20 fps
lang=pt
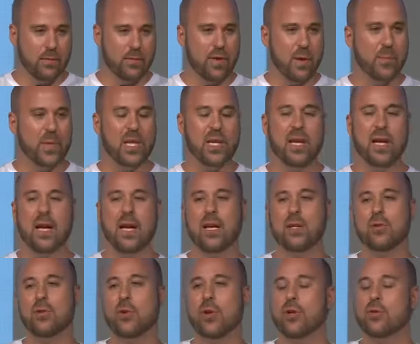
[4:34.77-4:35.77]

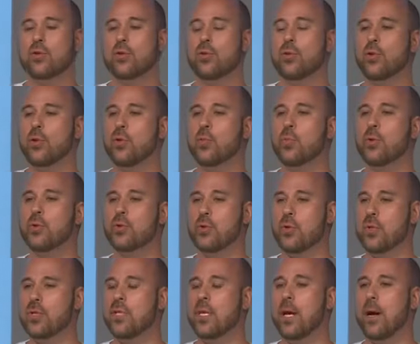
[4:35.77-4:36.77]
familiar, do nosso grupo
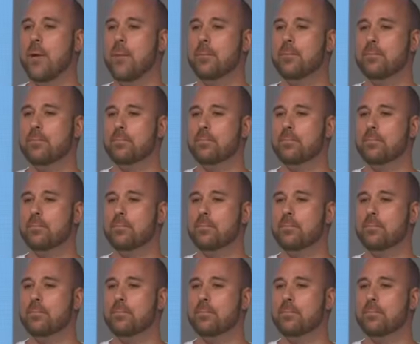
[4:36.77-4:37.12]
social.